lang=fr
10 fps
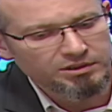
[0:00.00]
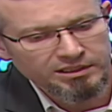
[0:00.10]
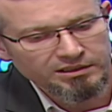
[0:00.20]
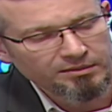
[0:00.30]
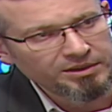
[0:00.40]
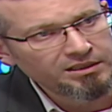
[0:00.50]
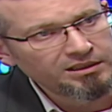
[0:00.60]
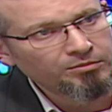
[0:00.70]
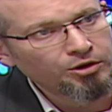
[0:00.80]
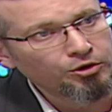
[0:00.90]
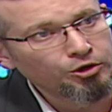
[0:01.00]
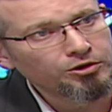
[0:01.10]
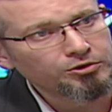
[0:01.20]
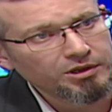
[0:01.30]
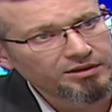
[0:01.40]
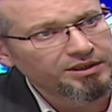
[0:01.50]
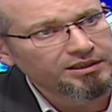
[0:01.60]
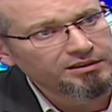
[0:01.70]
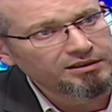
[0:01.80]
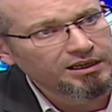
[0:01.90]
déterminer d'abord l'heure de
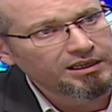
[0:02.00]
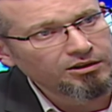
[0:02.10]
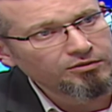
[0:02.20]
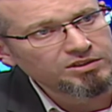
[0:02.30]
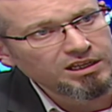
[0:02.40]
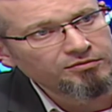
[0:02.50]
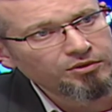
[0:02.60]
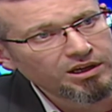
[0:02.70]
réveil. À quelle heure vous allez vous